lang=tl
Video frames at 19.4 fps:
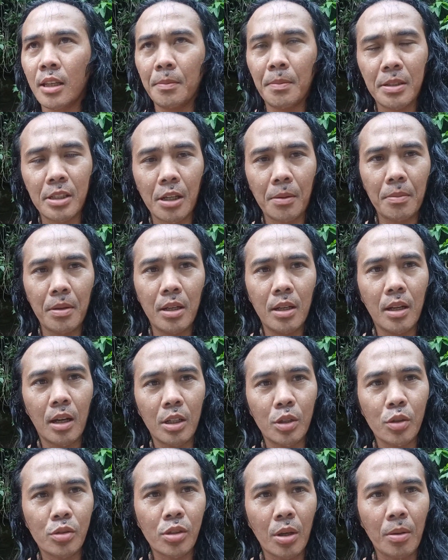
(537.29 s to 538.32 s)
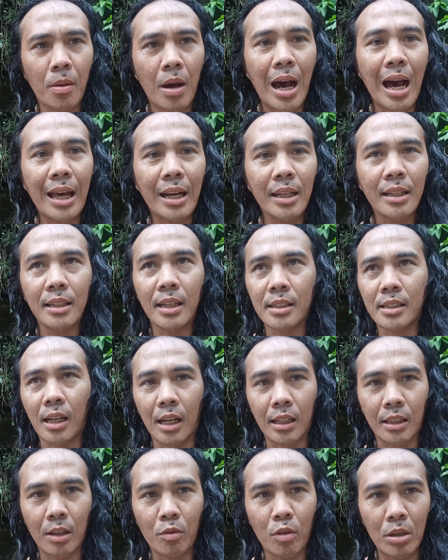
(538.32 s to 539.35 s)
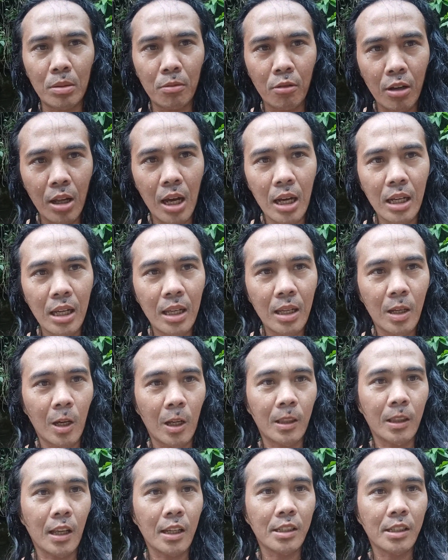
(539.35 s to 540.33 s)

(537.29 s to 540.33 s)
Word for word: Ibig sabihin, ang Diyos ay maaring nasa katawan mo lang at